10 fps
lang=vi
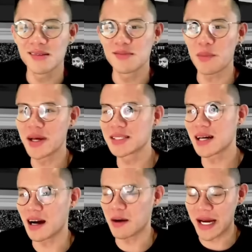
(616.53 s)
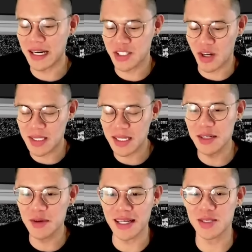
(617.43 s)
Và bây giờ bạn được chọn giữa
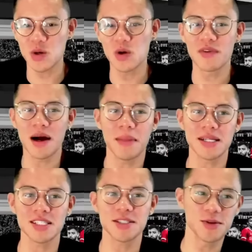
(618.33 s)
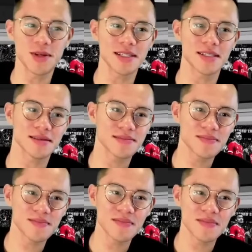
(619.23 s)
Newcastle và Manchester United.
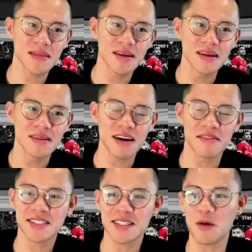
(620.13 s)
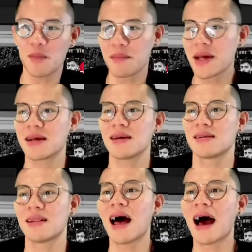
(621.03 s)
Và về sau bạn biết ấy
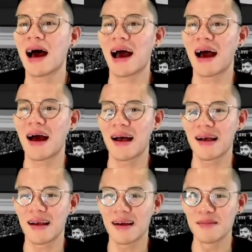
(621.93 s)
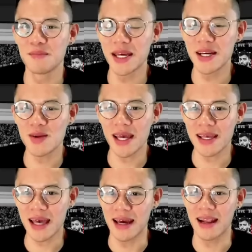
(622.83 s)
là mình có thể
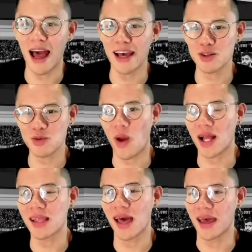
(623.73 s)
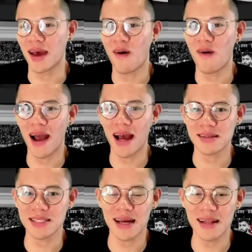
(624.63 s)
kể lại cho toàn thể họ
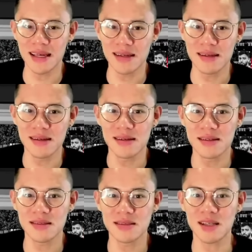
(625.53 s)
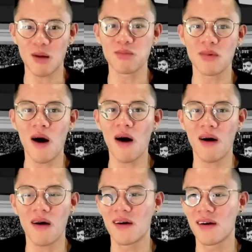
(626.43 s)
hàng, gia đình, dòng
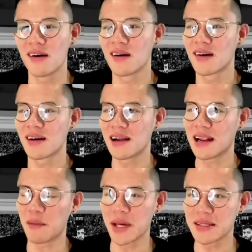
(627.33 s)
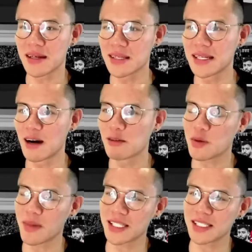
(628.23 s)
họ là mình từng thi đấu cho
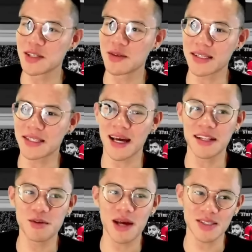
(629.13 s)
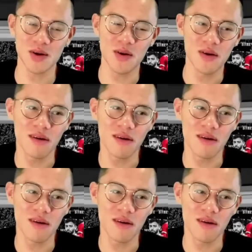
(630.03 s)
Manchester United hay Newcastle.